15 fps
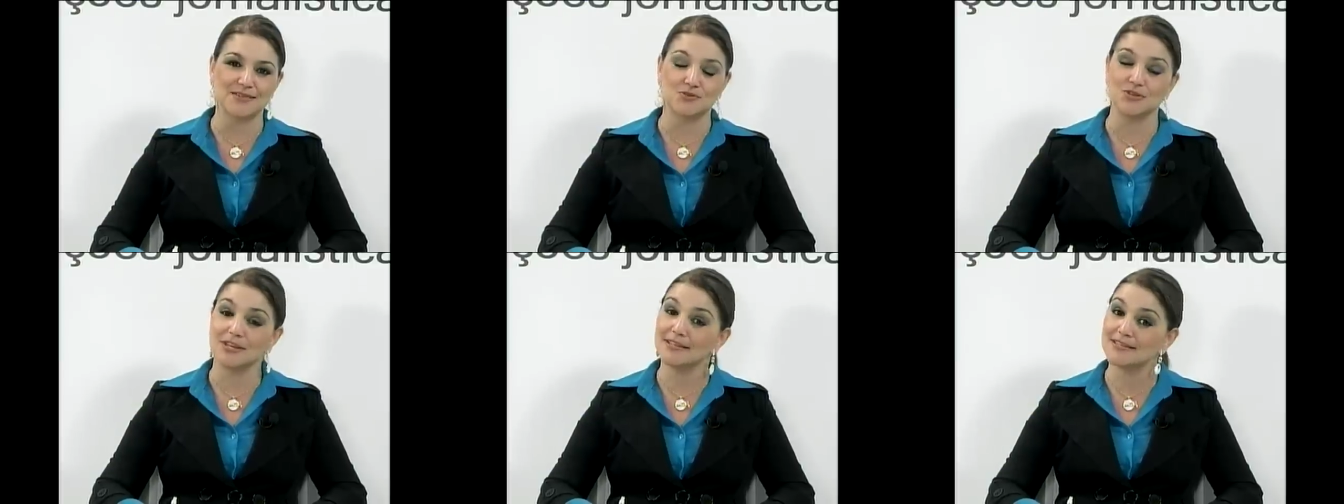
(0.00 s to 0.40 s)

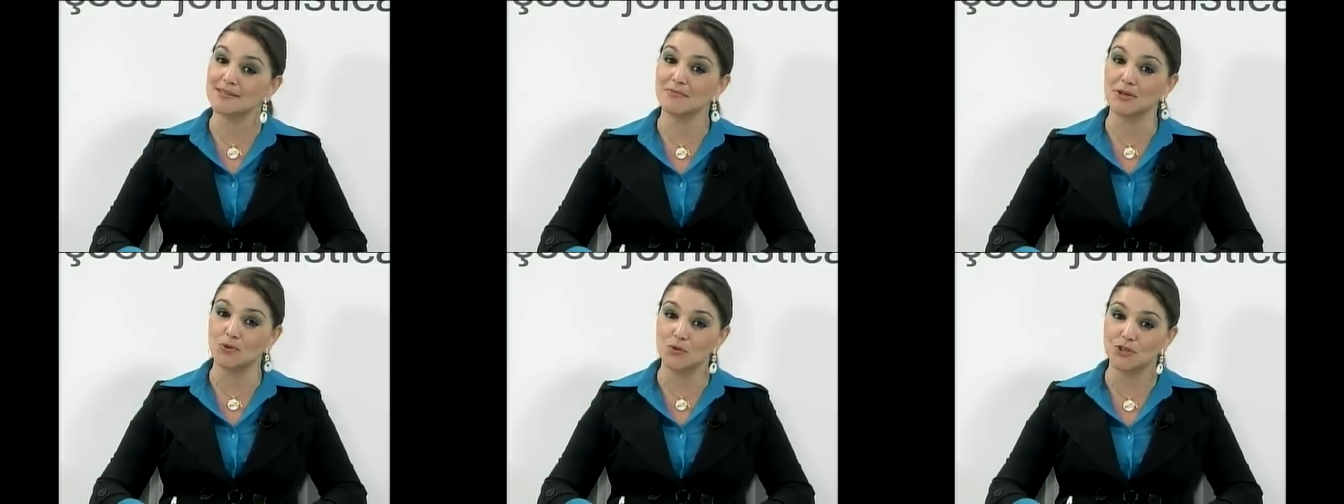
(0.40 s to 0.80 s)
de
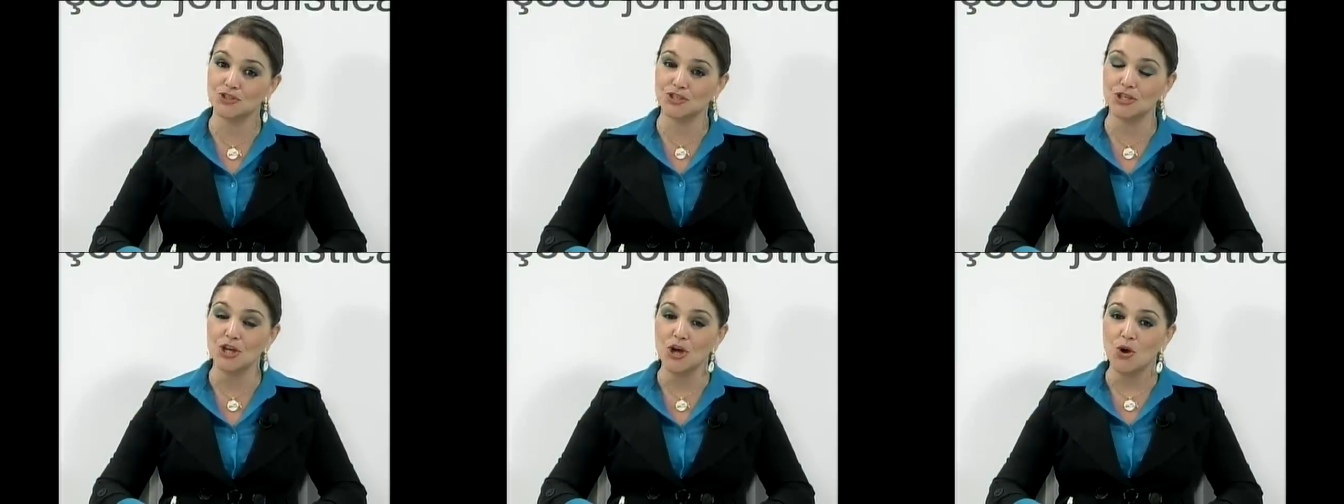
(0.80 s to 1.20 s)
receber
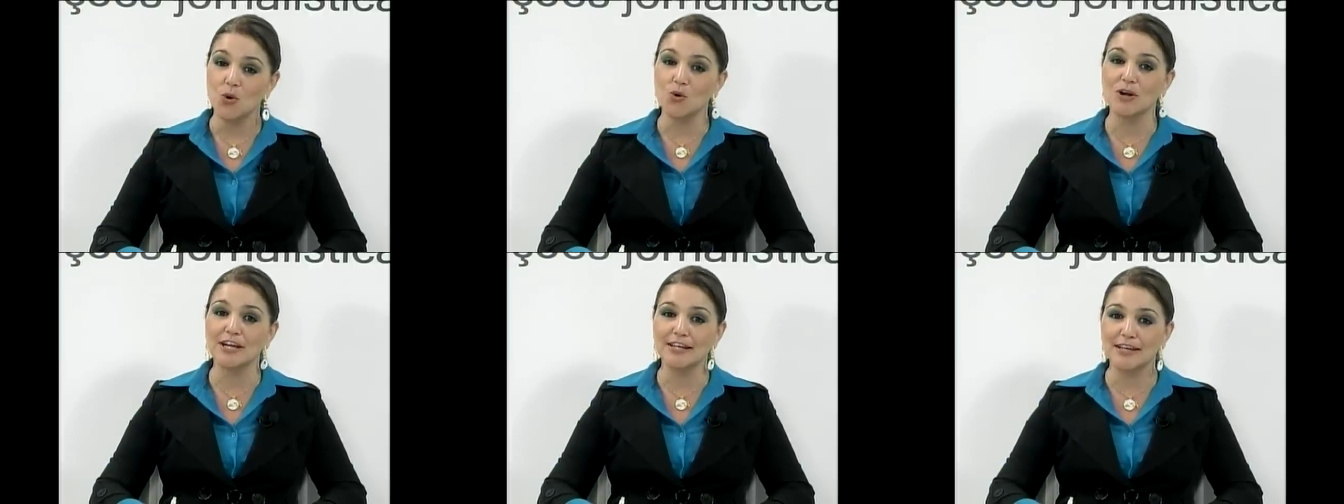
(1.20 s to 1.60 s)
hoje
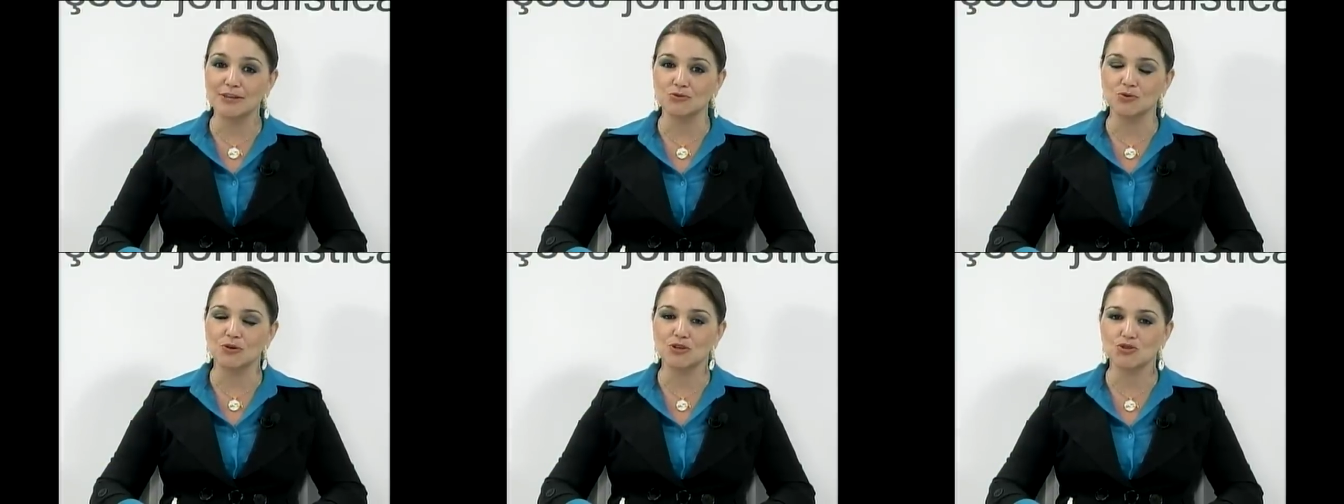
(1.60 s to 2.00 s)
o
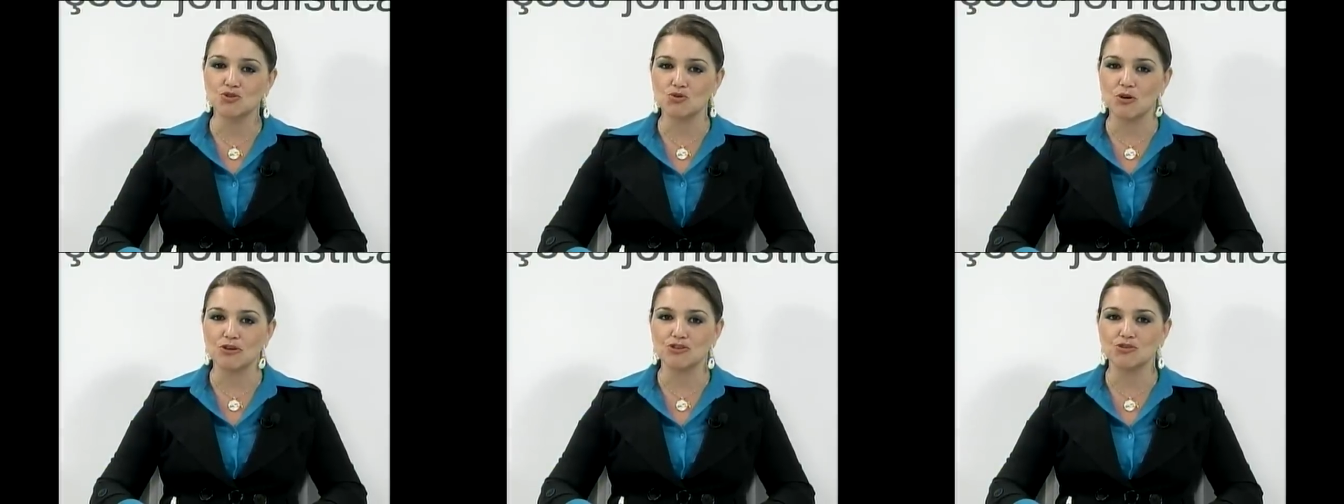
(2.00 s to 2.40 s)
criador,
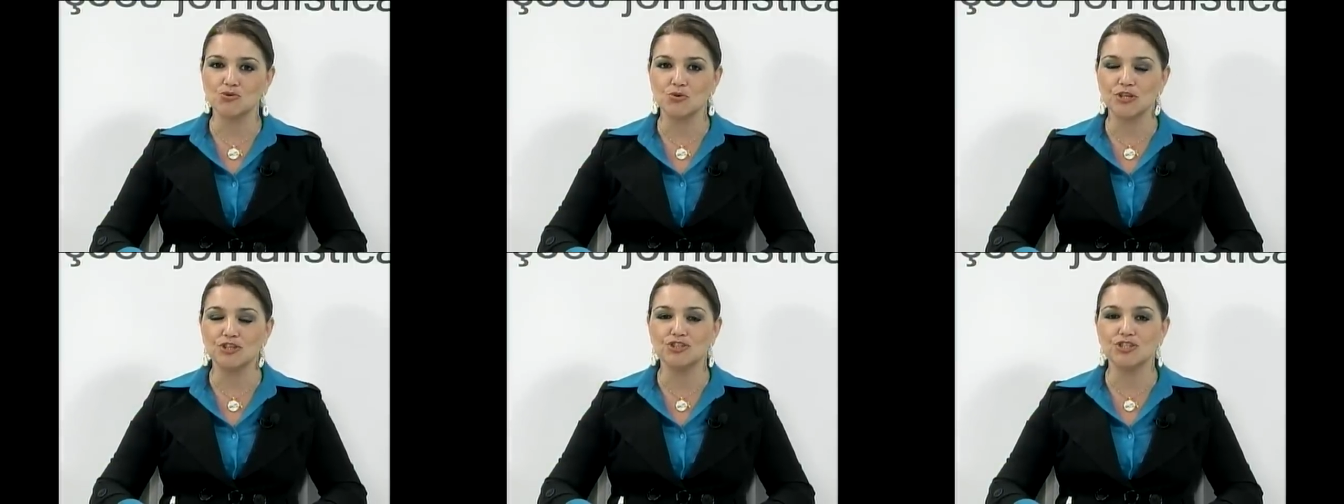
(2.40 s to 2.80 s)

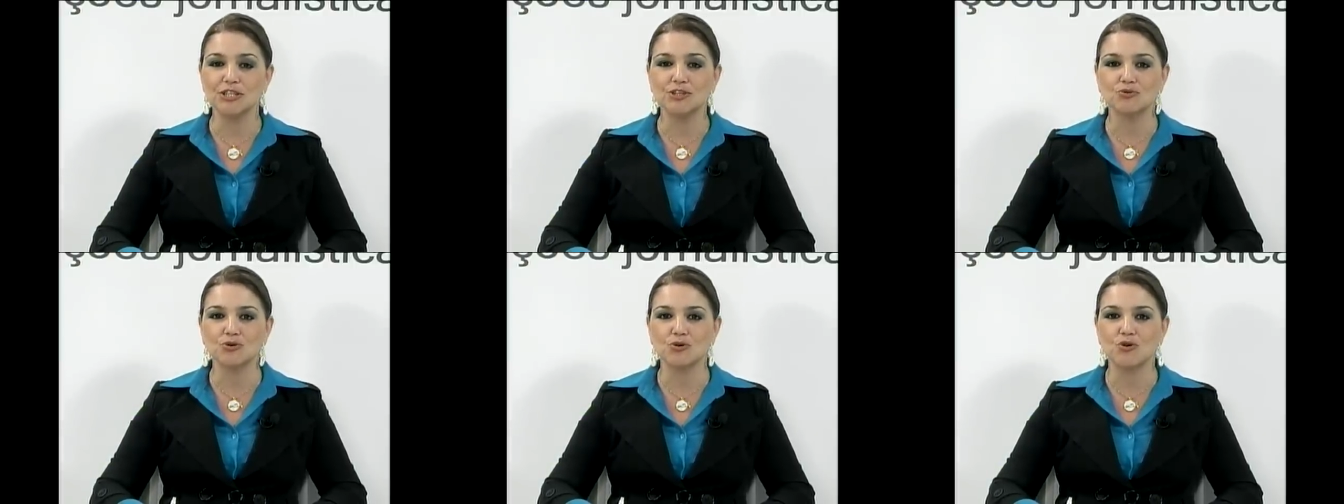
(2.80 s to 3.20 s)
sócio e
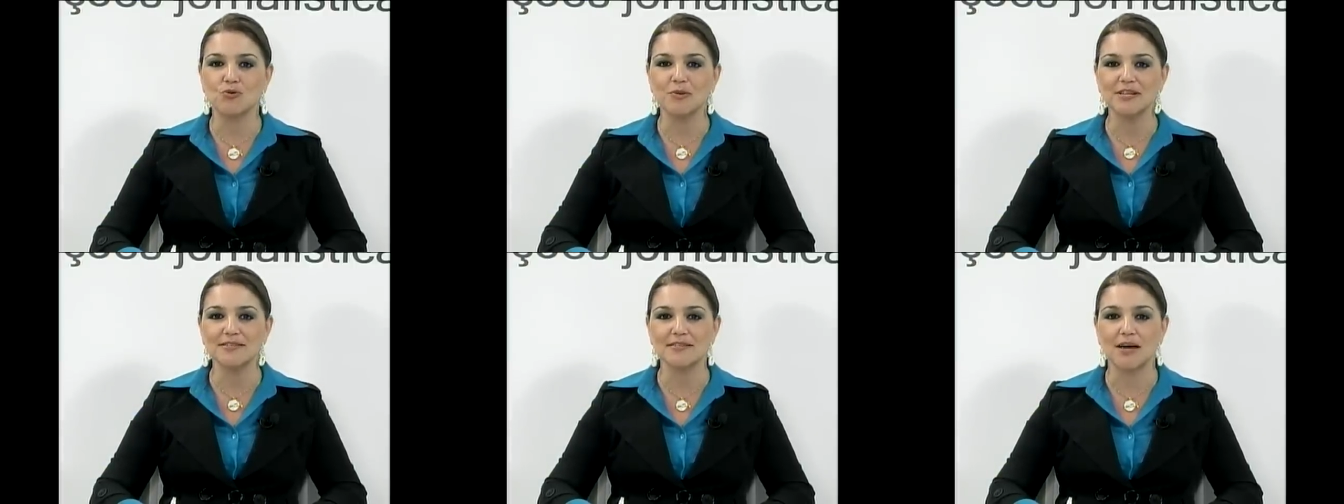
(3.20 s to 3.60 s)
diretor
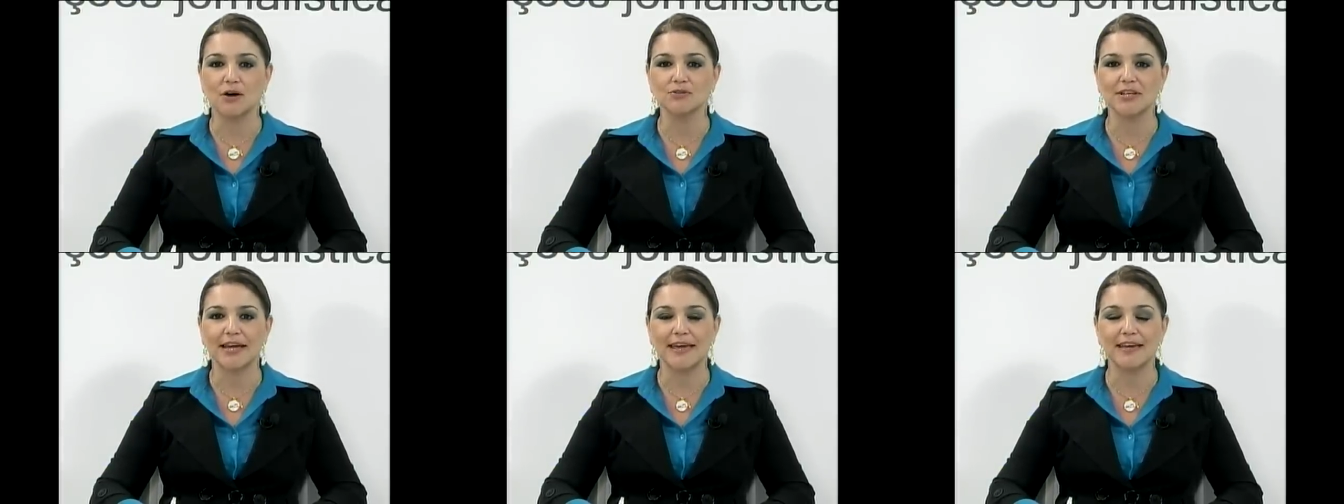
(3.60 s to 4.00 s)
comercial
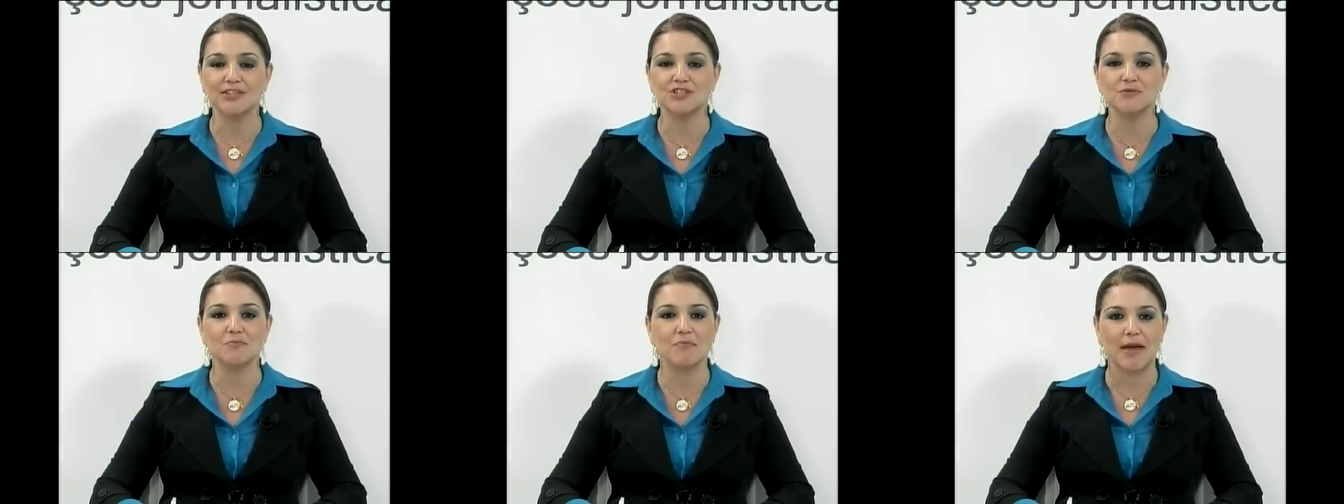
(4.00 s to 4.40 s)
da
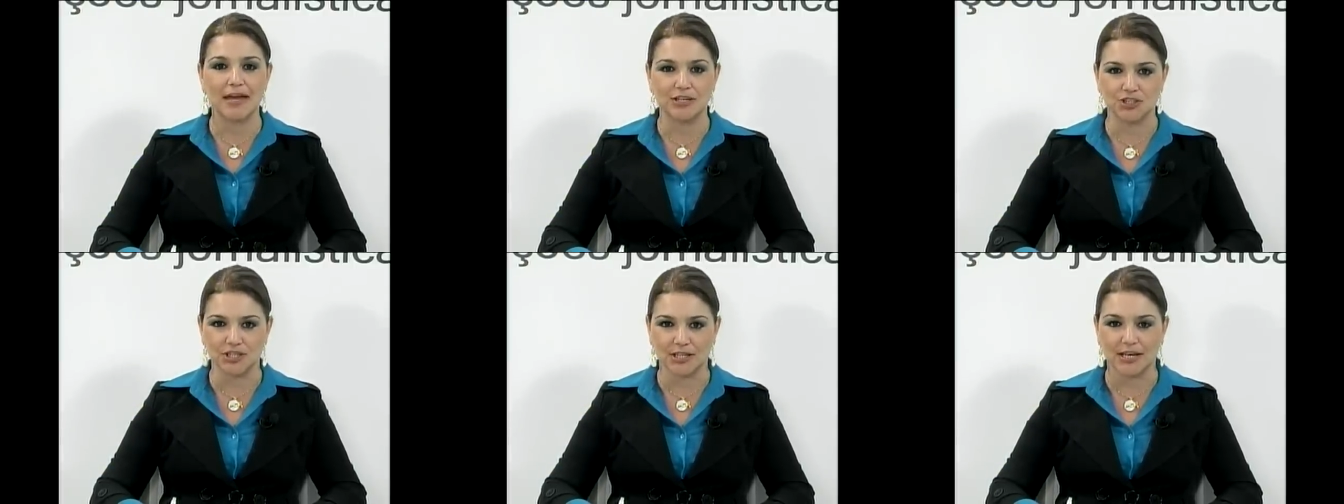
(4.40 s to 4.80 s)
rede
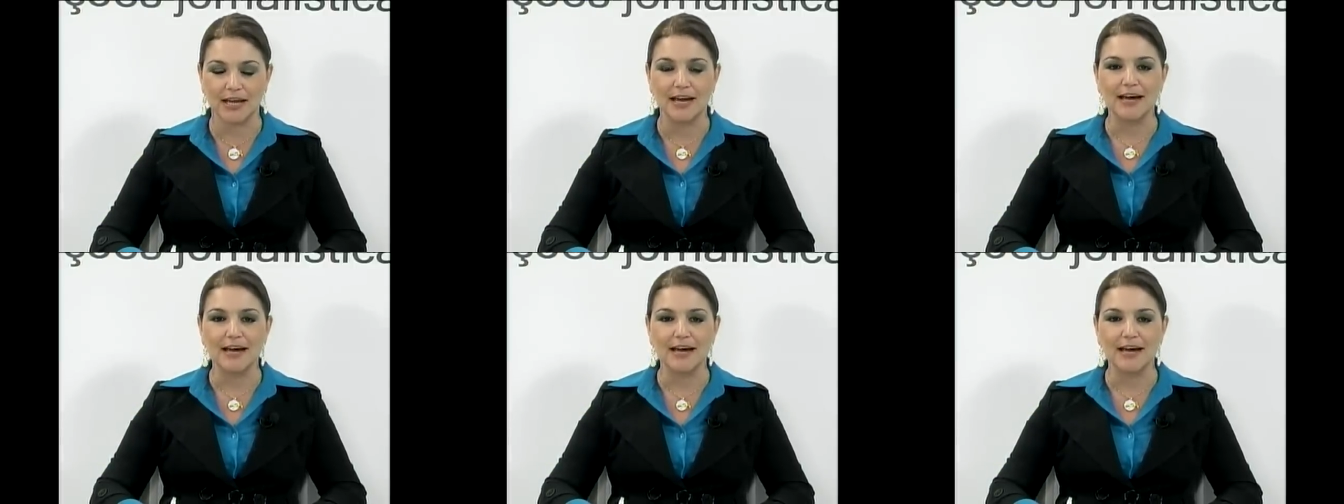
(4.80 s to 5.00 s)
Magic.